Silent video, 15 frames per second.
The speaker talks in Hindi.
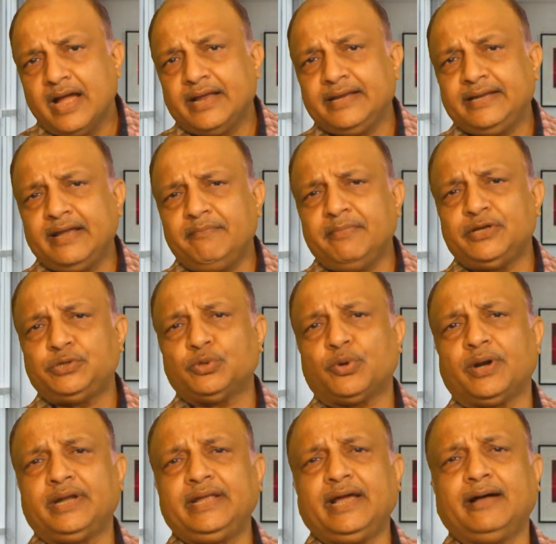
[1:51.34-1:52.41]
ये
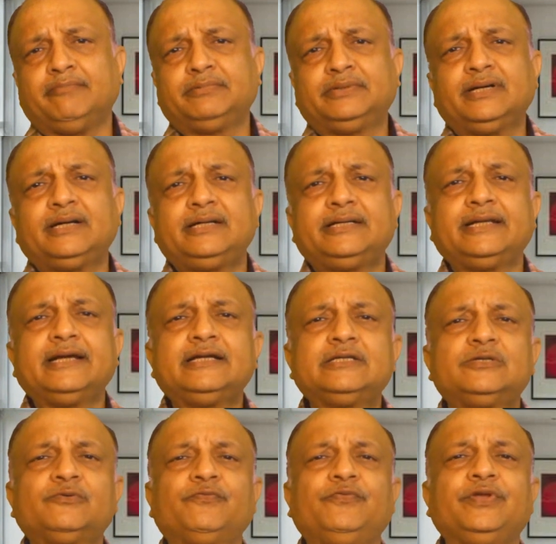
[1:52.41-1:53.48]
मेच्योरिटी अब तक
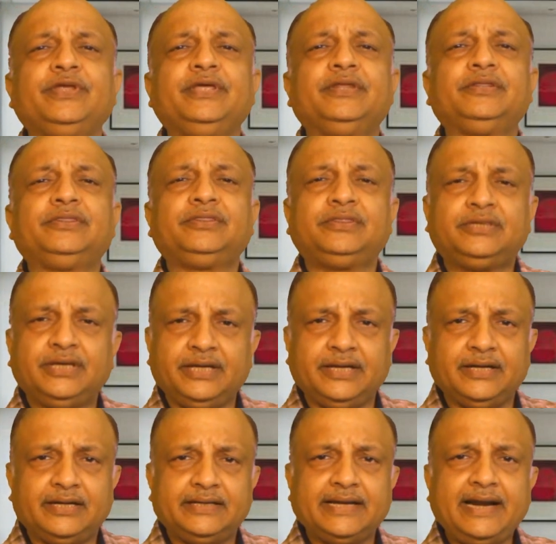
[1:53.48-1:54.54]
टैक्स फ्री थी
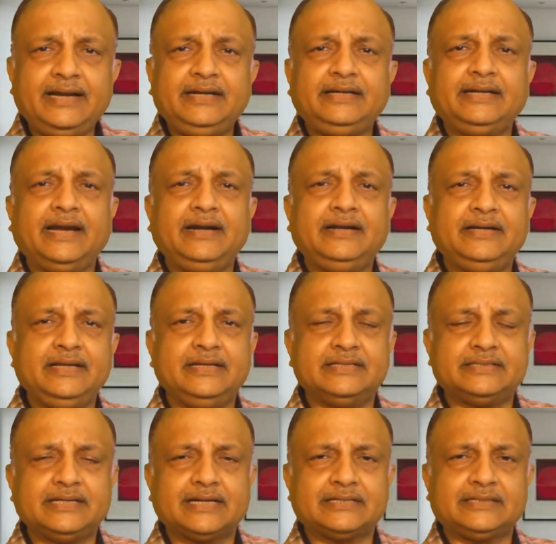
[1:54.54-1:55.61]
टेन टेन डी
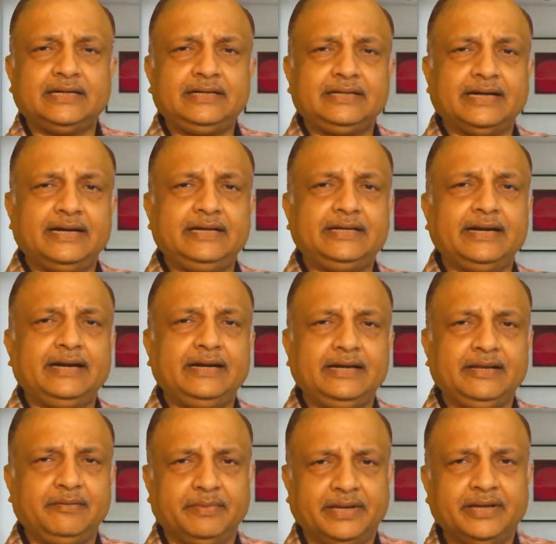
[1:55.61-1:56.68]
सेक्शन टेन टेन
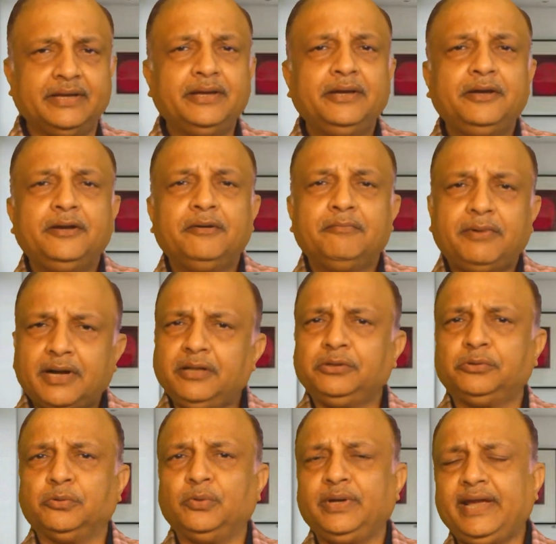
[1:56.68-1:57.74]
डी में
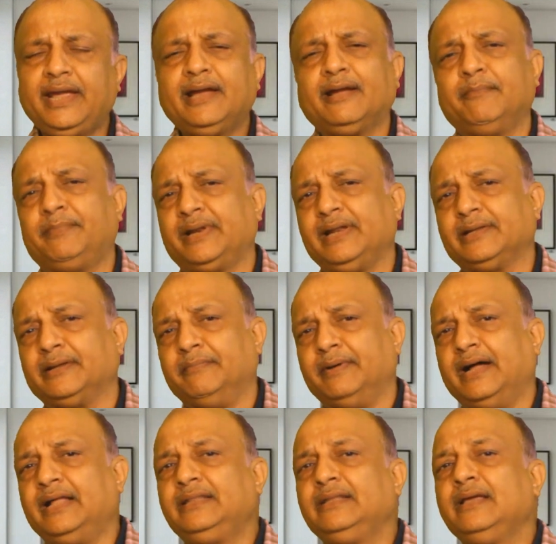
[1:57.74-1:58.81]
परंतु एक अप्रैल के
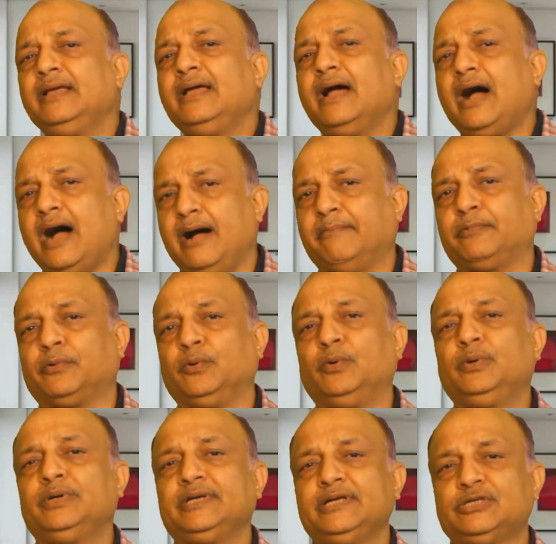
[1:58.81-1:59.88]
बाद आपको
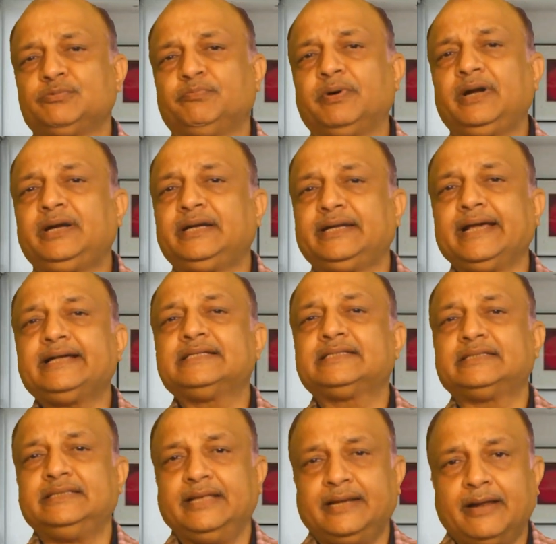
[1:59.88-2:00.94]
इस पर
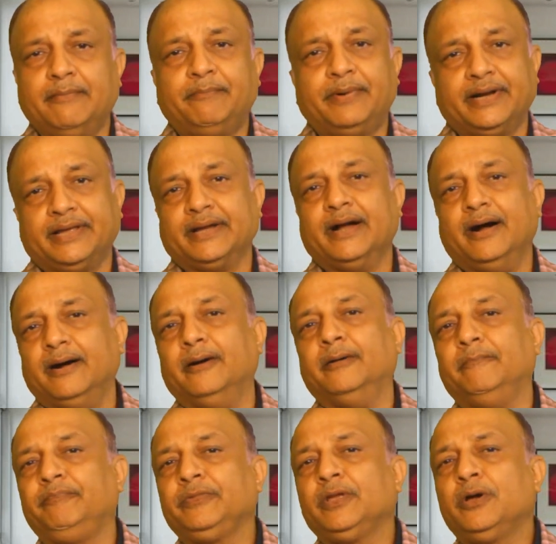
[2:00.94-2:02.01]
टैक्स देना पड़ेगा
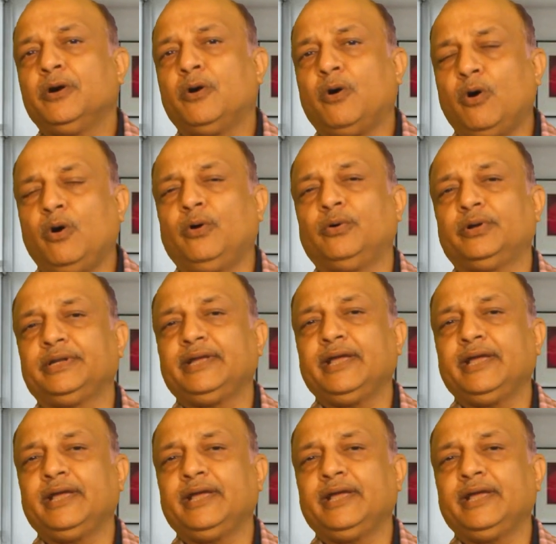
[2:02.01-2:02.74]
और